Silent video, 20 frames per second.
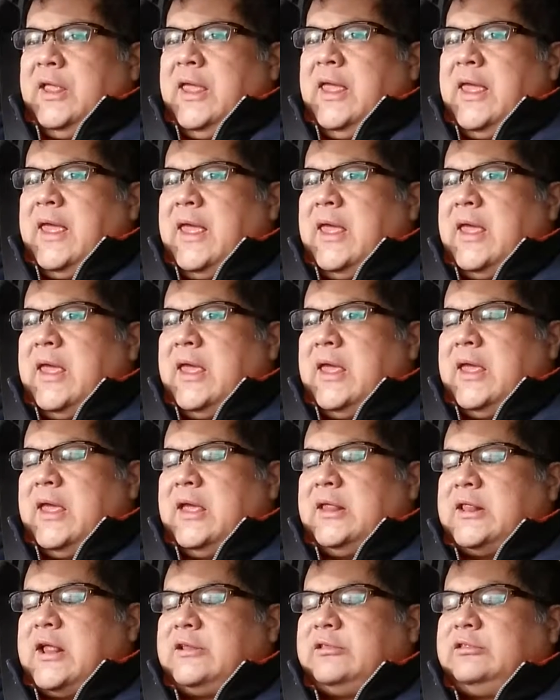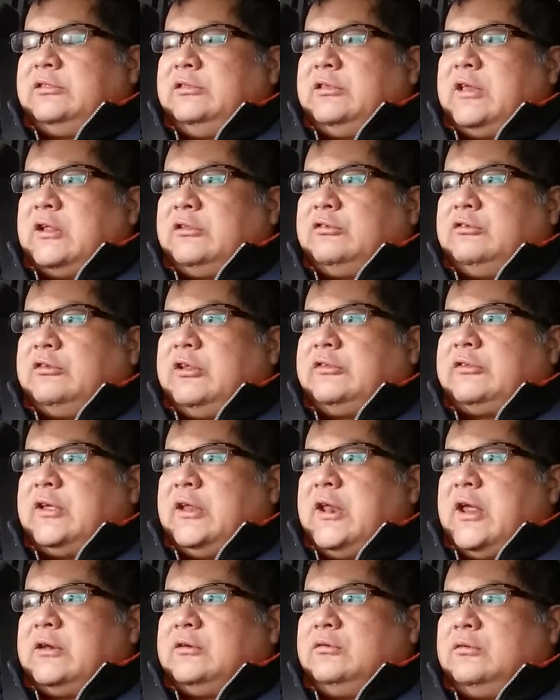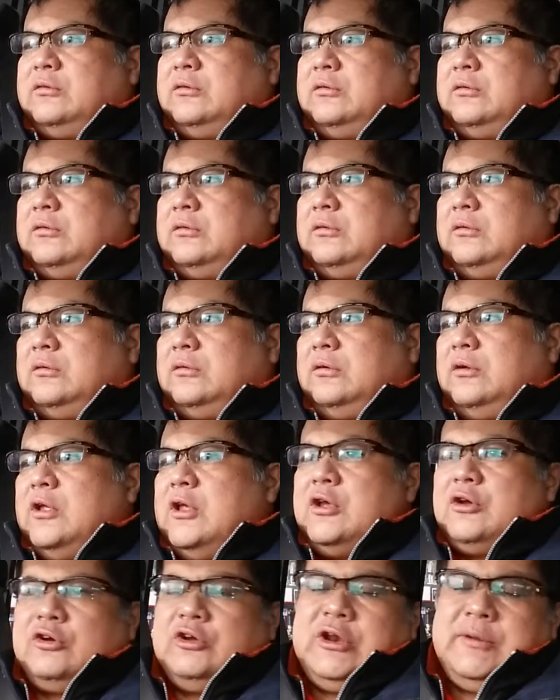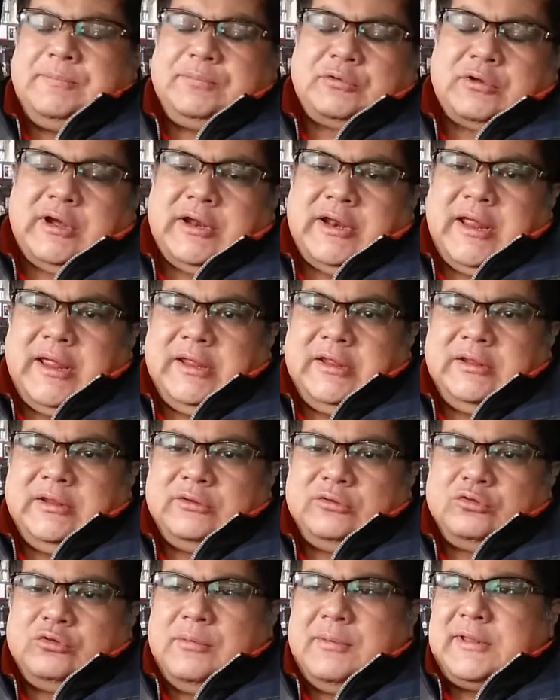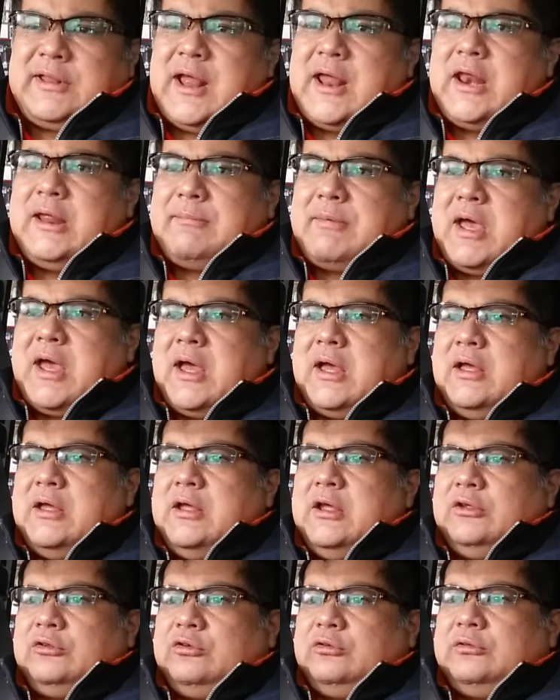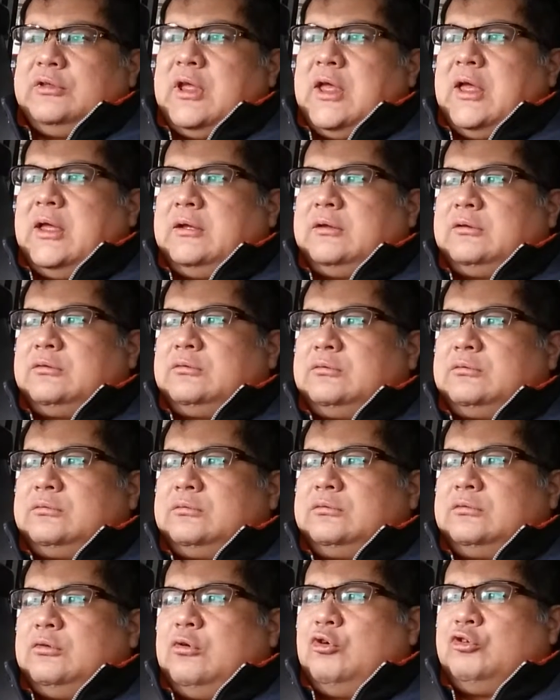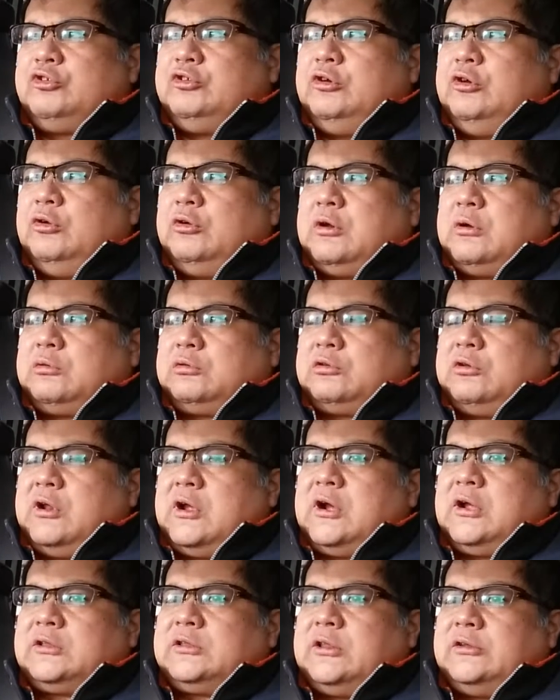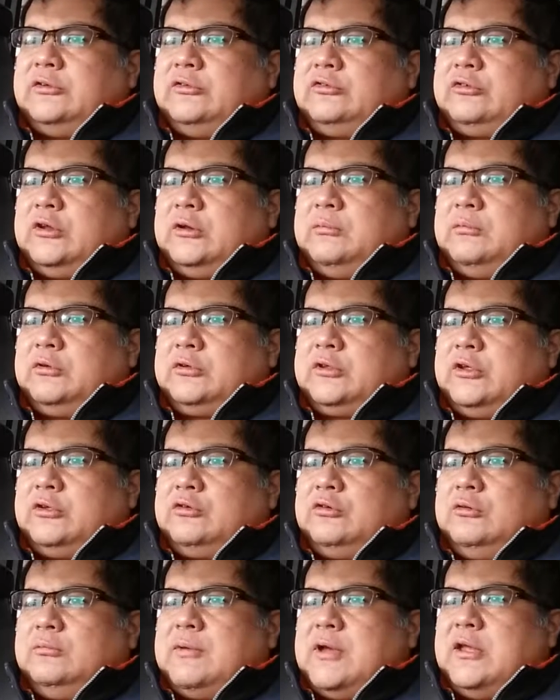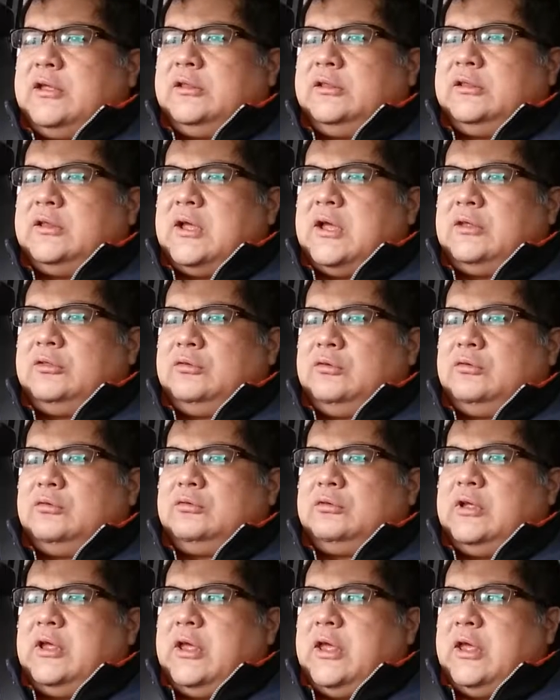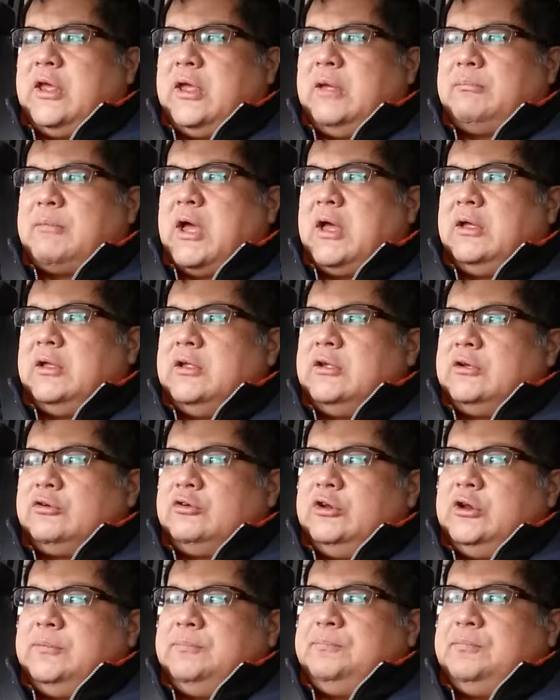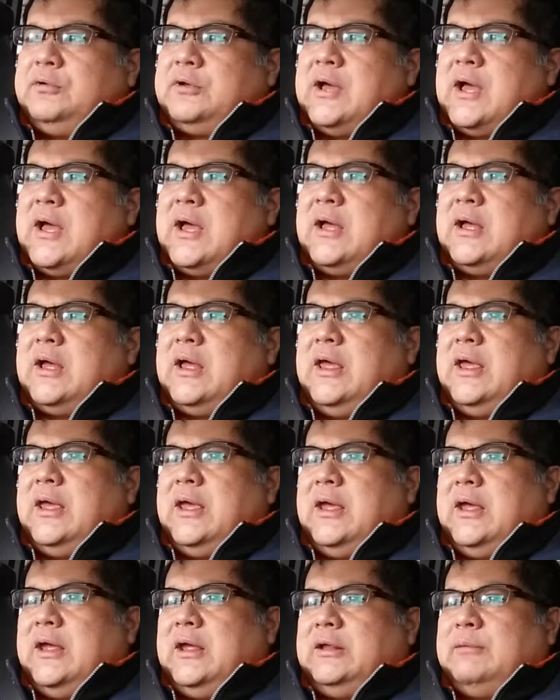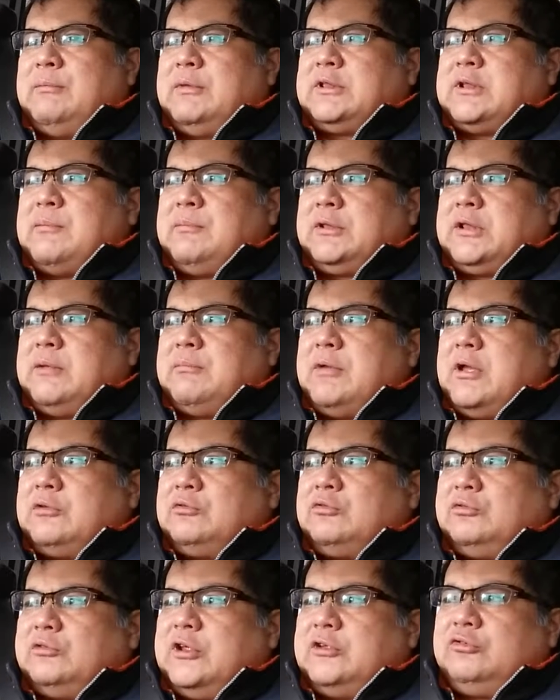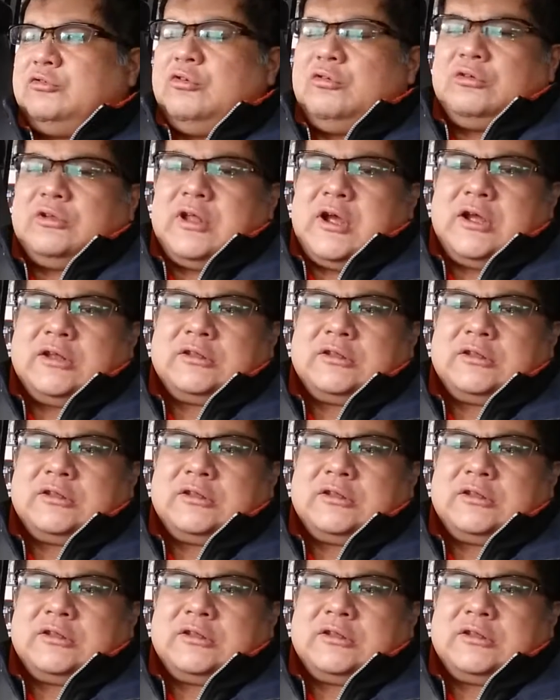えー、なん、なんていうんですかね、あのー、クリップとかで、ね、止めてあれば、そんな落ちるようなことなかったんですけども、結局バインダーの、えー、まあ、クリップが、えー、まあ、たまたまそんなに強くな